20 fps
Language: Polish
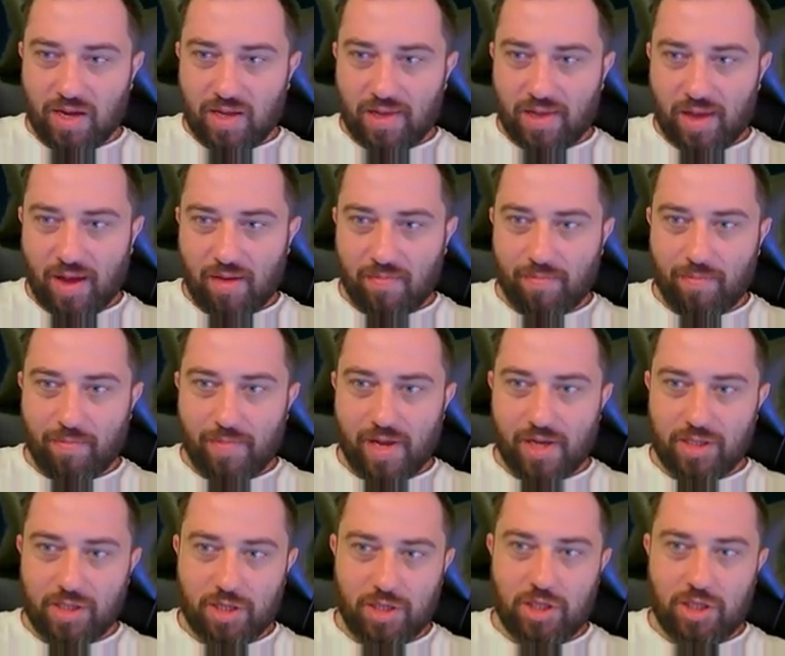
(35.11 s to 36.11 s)
Tam
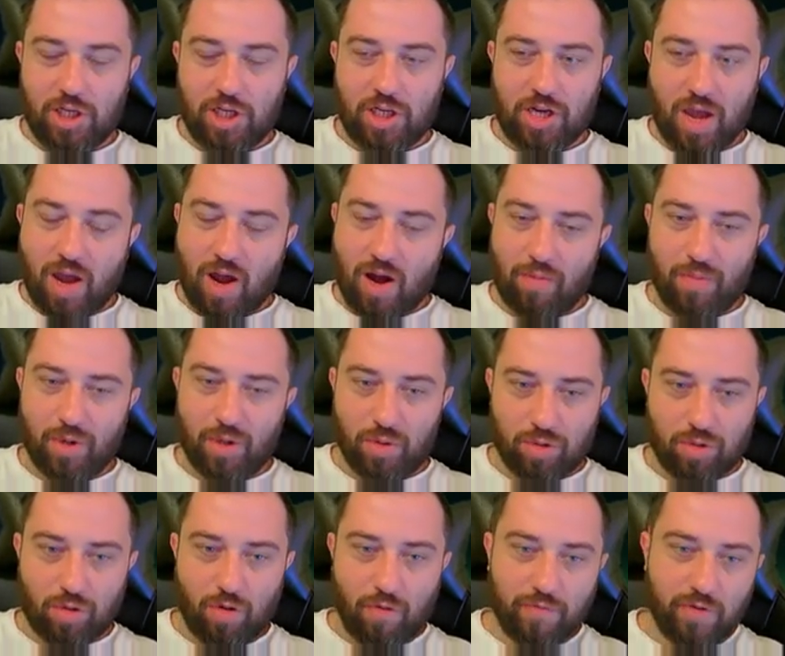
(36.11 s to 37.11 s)
będzie dzisiaj albo
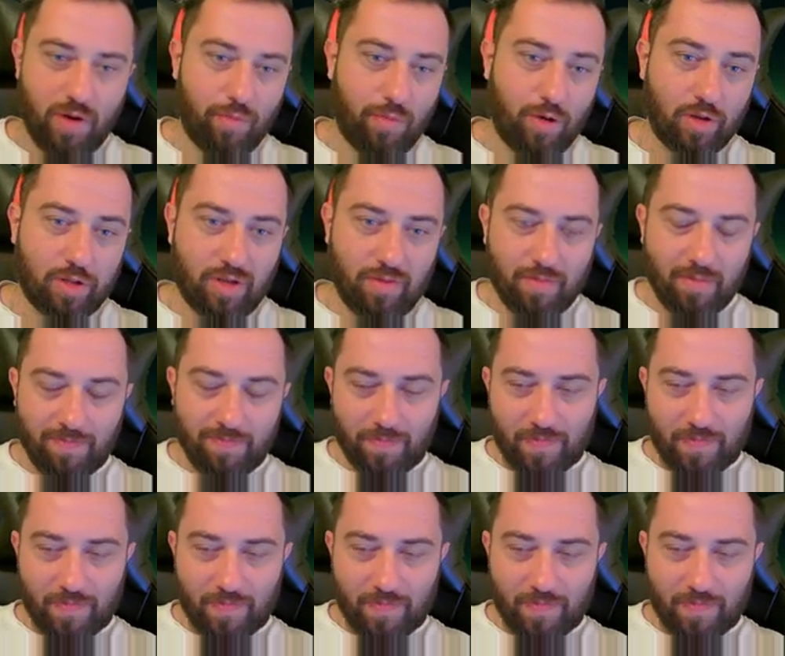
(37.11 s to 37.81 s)
jutro film o tym,